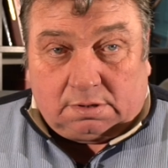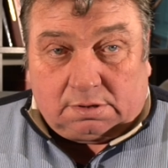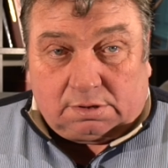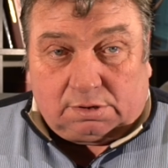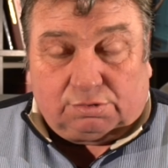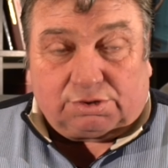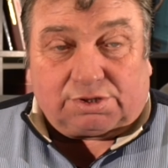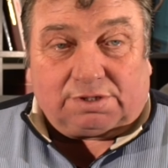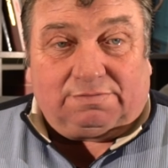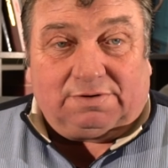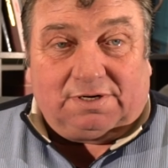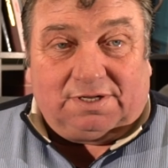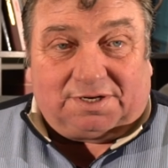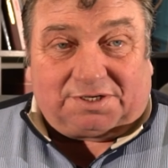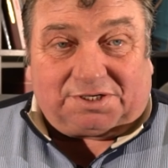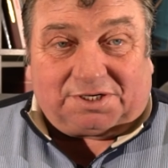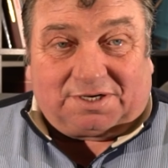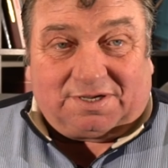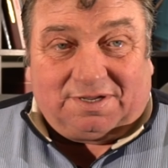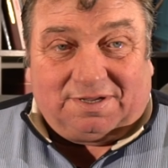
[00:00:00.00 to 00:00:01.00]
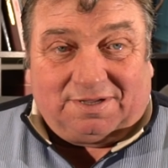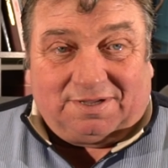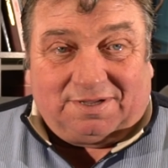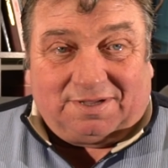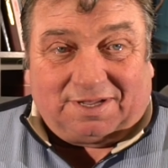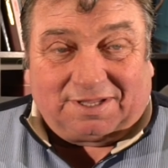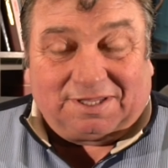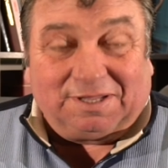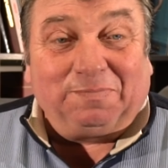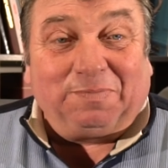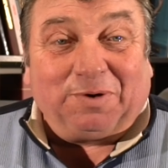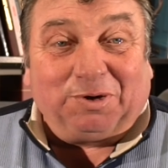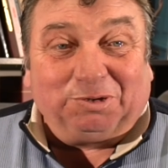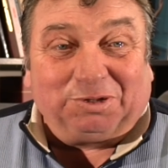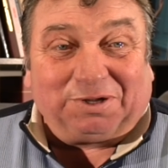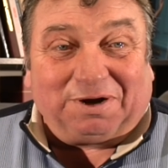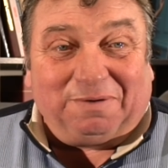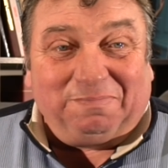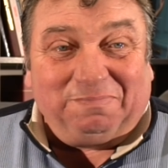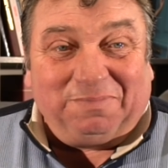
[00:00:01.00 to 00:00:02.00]
Слушай, Валерчик, а ты по
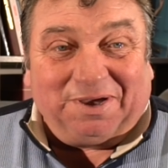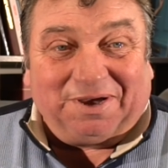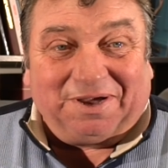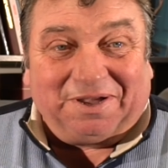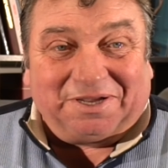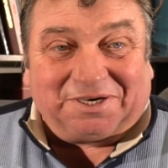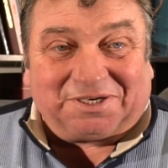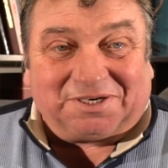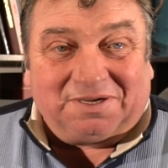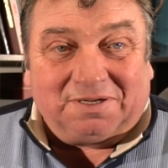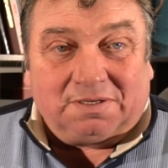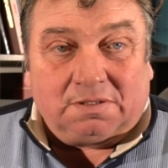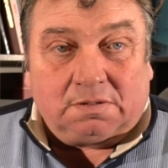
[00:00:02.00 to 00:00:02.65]
утрам бегаешь?